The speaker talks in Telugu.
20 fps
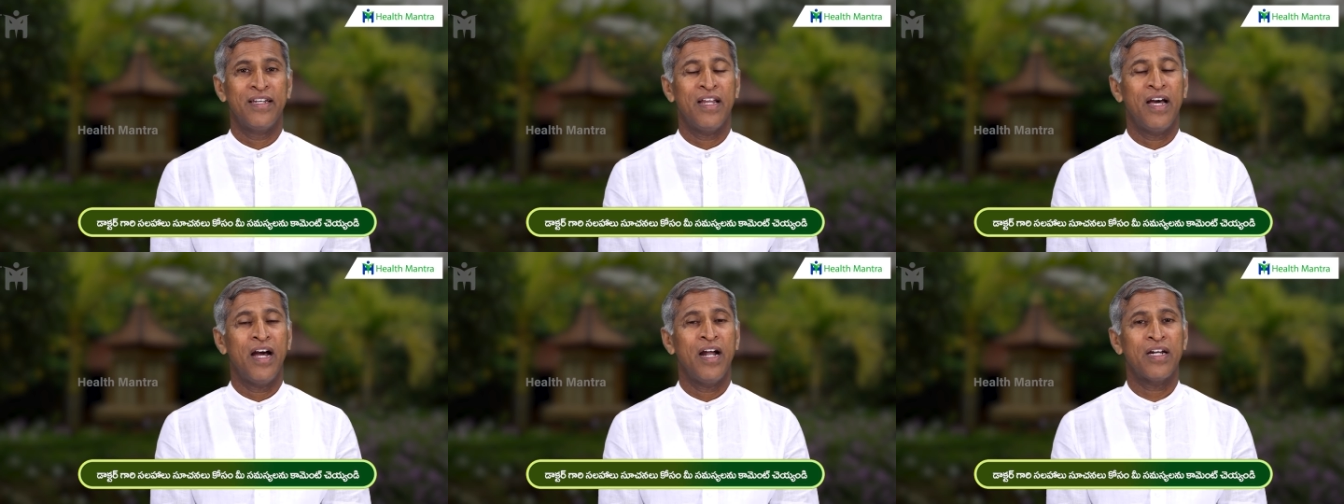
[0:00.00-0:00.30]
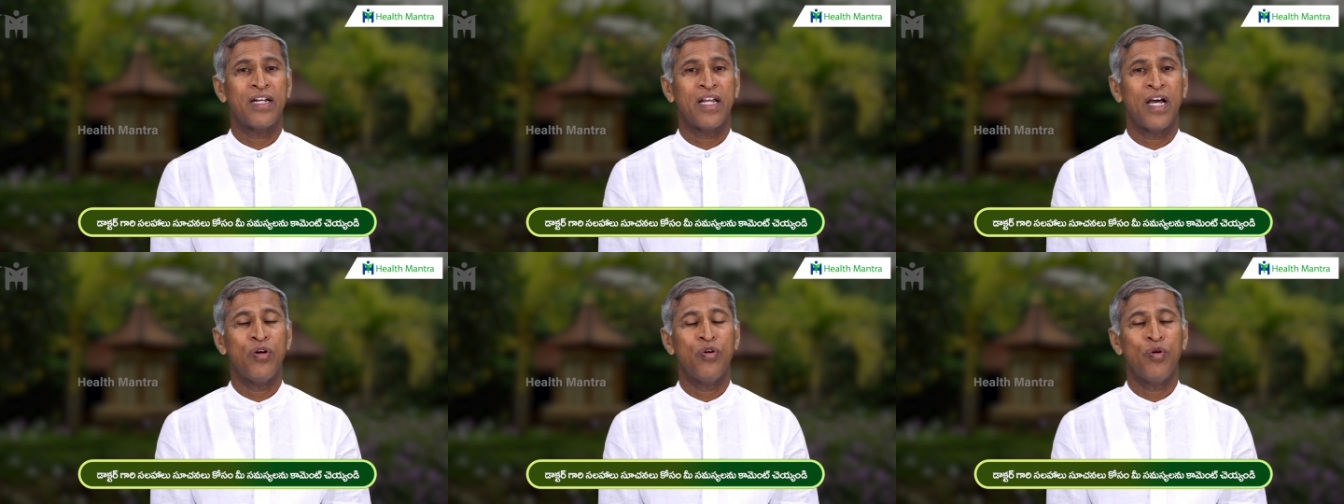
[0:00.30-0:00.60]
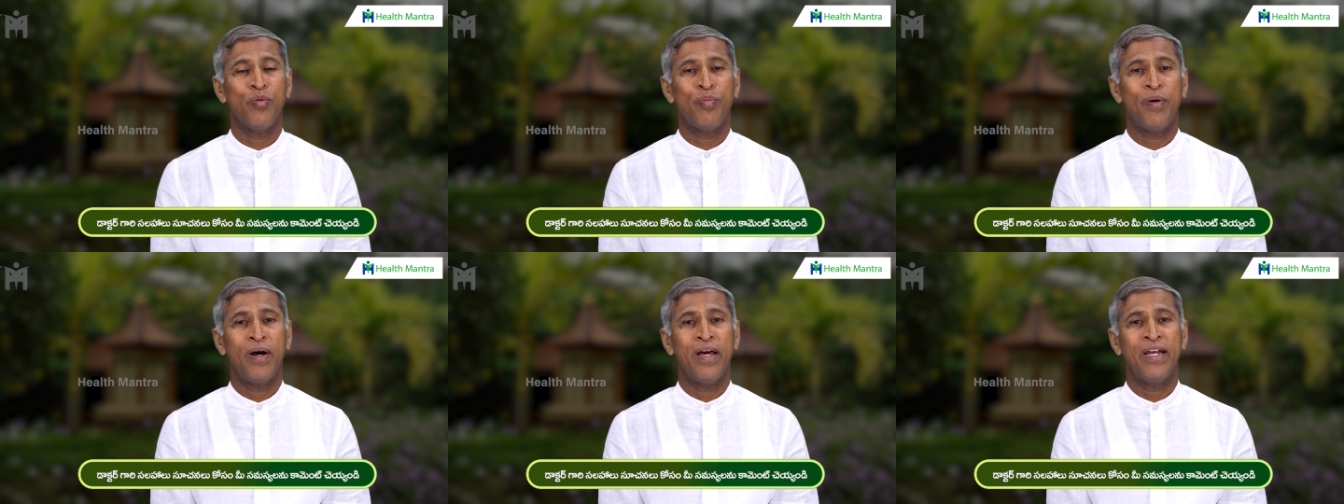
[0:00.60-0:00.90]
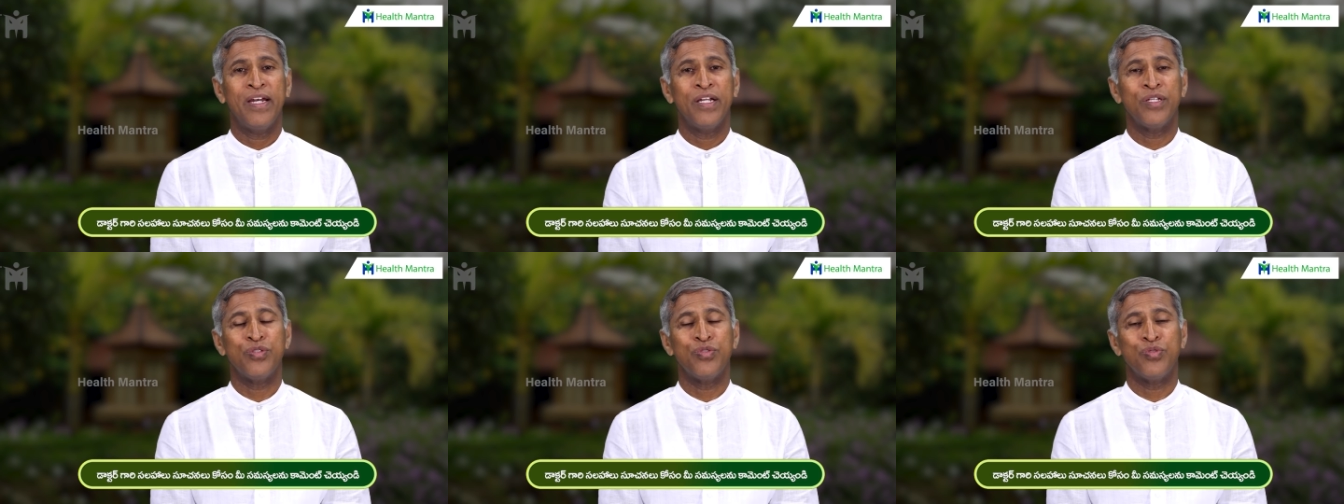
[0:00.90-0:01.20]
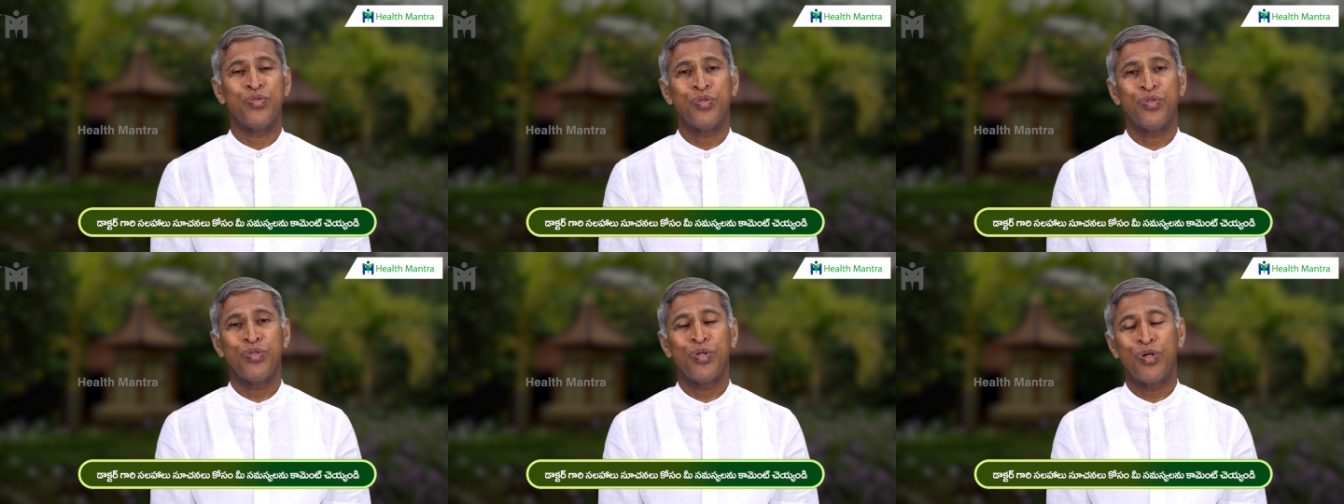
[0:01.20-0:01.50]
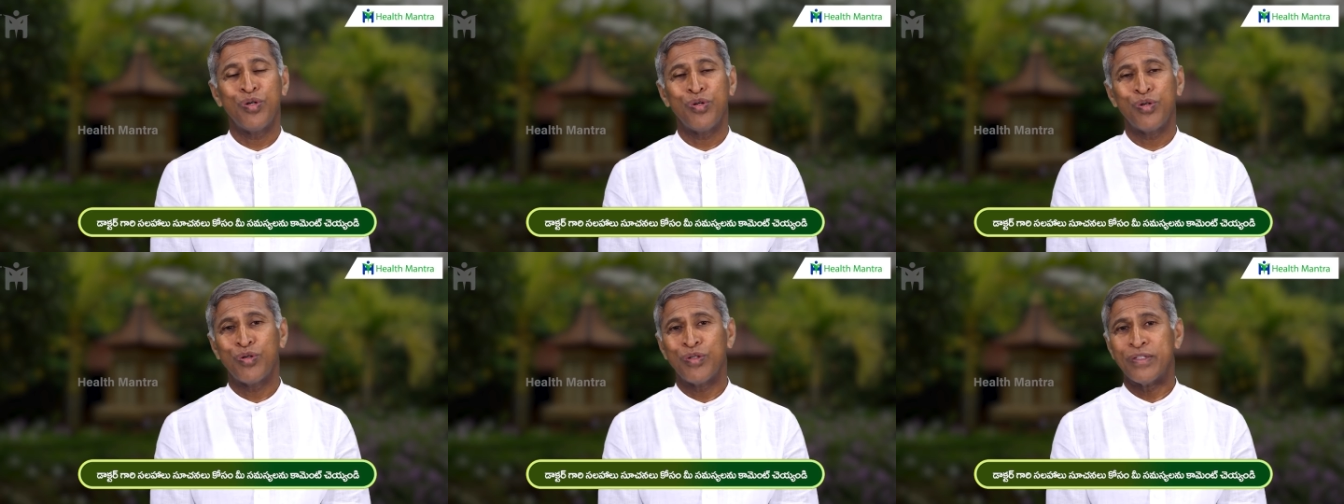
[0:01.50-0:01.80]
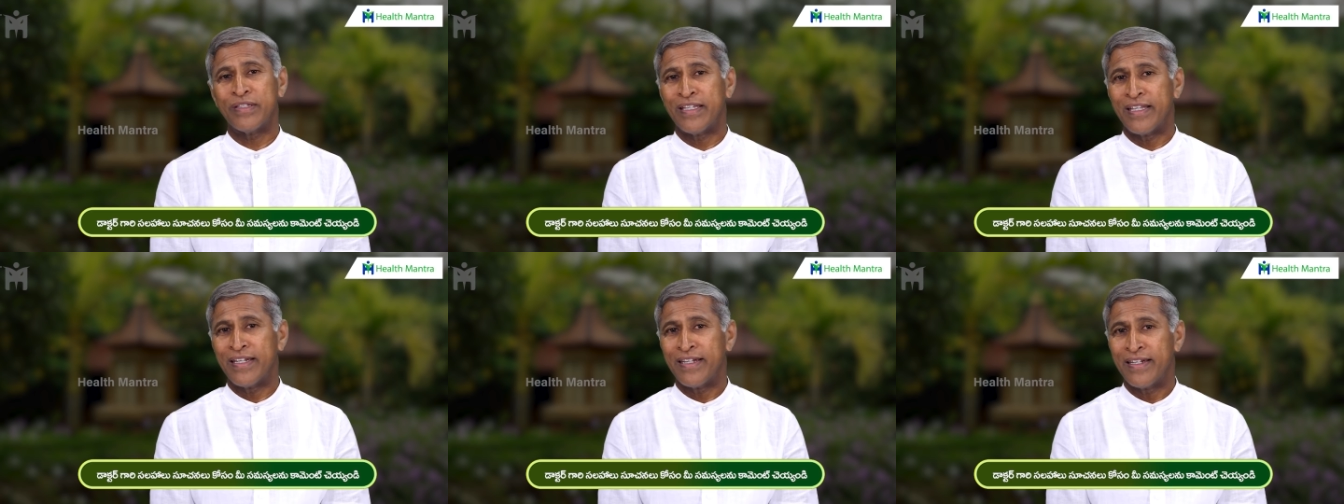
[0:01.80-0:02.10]
నాటావు పాలని జున్నుండుకు
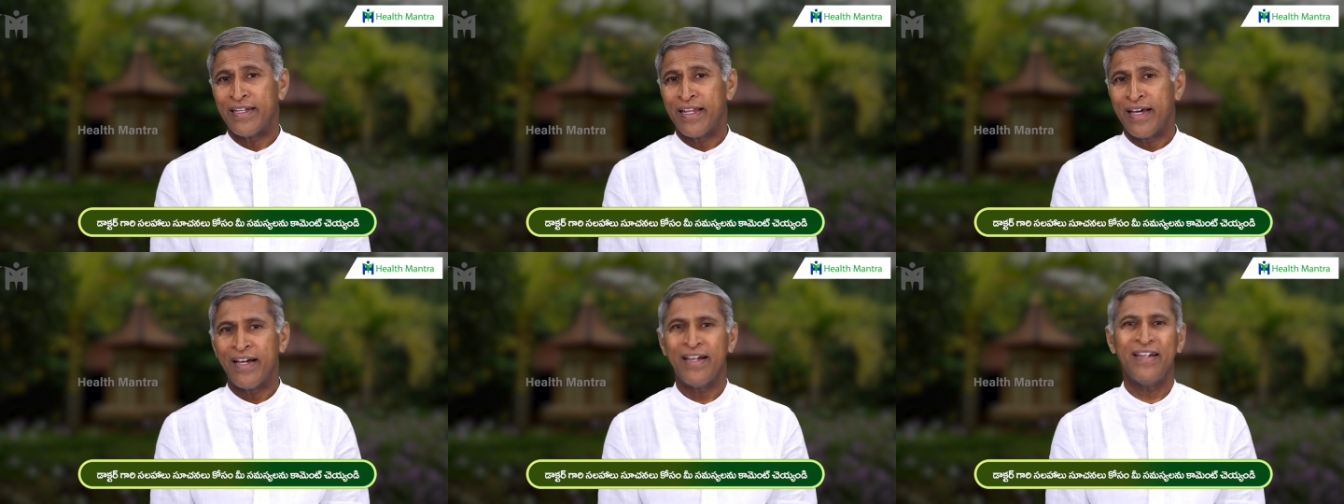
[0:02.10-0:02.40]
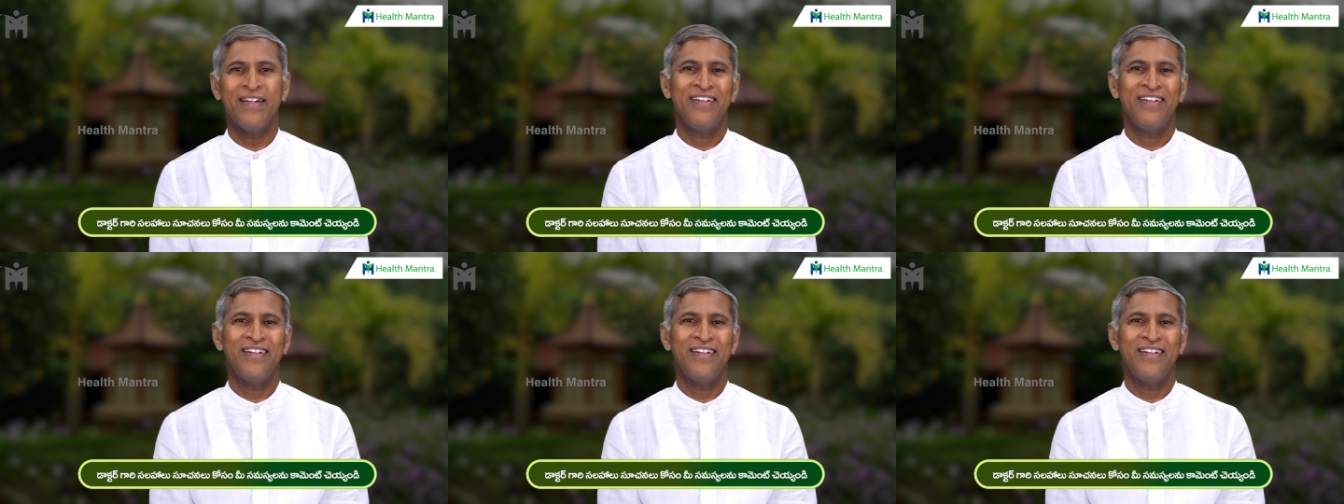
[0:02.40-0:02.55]
తిన్నా